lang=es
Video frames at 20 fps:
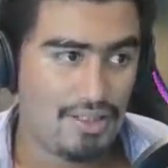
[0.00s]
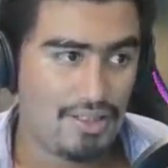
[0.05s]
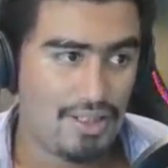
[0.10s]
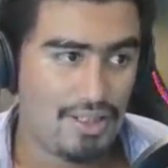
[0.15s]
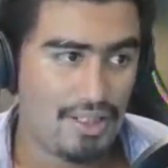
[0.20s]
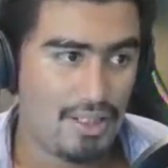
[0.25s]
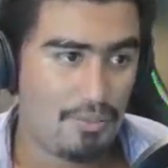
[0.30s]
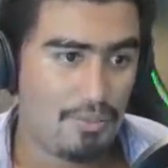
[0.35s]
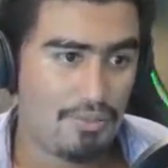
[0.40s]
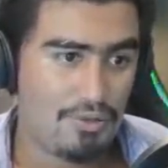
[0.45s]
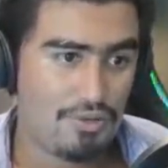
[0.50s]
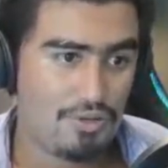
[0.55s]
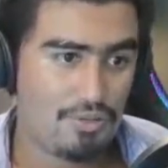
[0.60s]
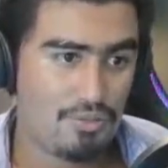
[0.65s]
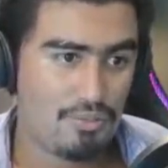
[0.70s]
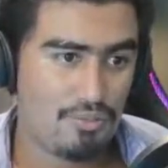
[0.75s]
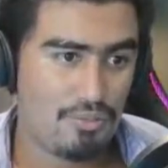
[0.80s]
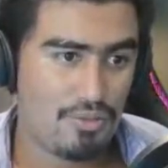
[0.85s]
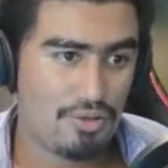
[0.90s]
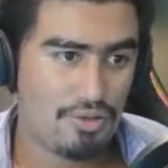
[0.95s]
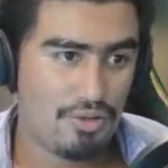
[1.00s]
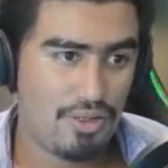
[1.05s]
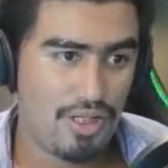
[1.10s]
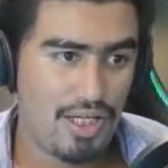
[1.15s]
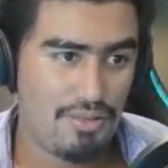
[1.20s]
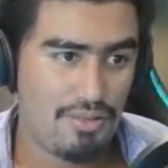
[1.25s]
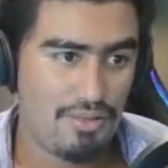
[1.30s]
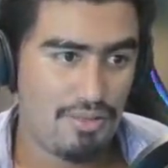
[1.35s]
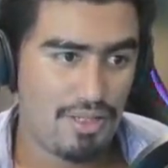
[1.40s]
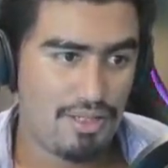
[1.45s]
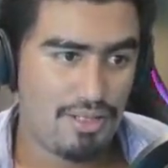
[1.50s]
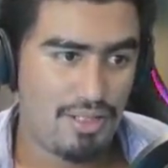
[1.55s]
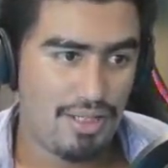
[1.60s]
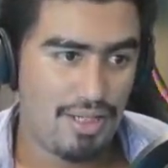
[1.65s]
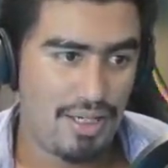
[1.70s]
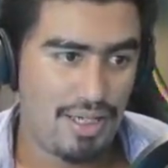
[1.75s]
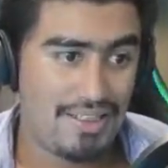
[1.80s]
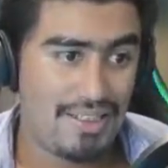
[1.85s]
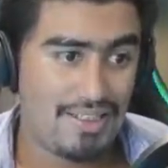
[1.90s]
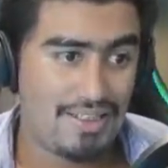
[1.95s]
tenemos modo gaming
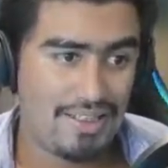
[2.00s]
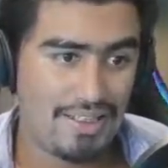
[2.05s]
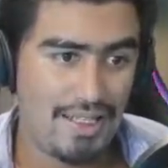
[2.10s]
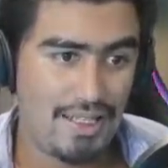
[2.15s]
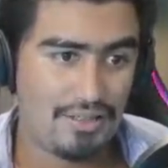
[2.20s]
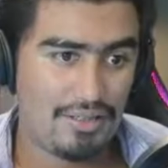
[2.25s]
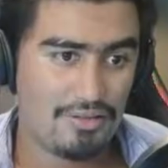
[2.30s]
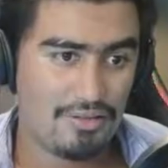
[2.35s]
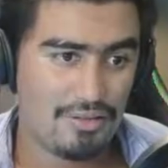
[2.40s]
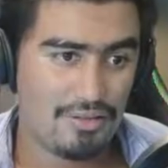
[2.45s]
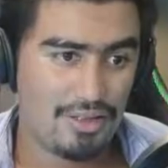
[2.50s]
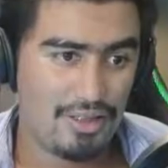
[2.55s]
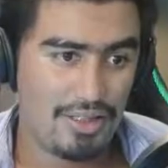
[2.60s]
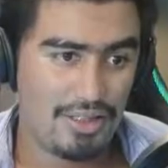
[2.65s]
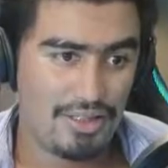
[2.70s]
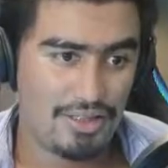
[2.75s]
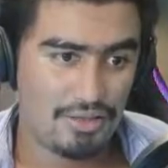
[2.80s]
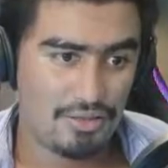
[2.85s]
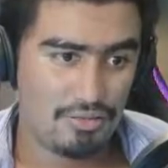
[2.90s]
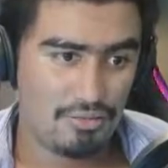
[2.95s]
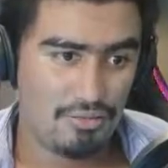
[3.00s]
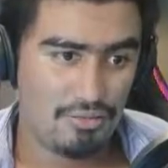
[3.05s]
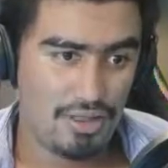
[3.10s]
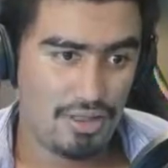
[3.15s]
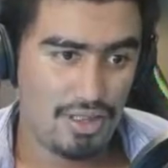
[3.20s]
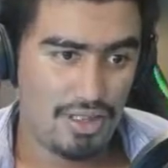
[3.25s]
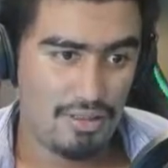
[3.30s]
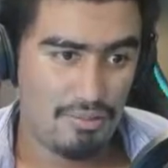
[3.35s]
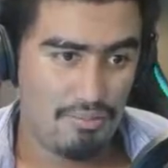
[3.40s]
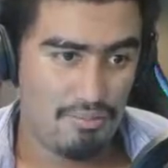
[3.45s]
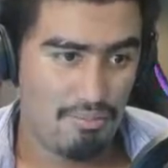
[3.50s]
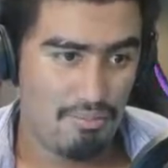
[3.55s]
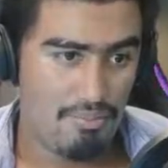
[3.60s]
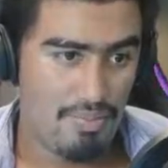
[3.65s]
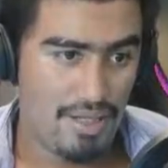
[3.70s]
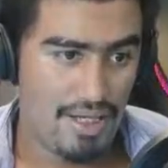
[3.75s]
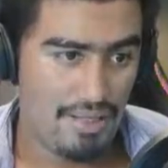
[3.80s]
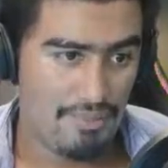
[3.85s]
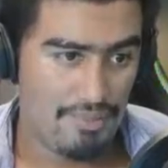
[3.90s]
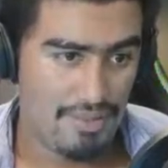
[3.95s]
en el teclado y es una
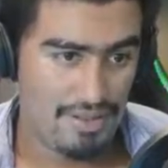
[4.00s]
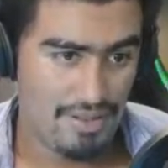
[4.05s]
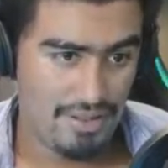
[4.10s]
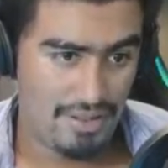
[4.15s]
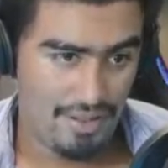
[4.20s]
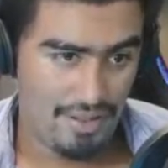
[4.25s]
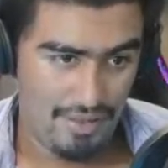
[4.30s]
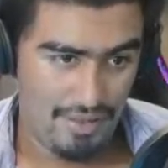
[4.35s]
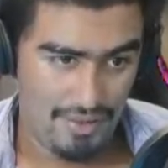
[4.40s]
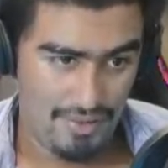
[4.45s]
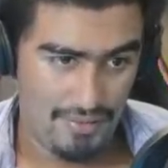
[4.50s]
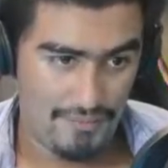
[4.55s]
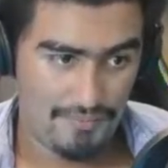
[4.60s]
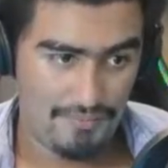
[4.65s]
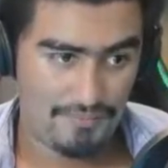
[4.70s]
maravilla.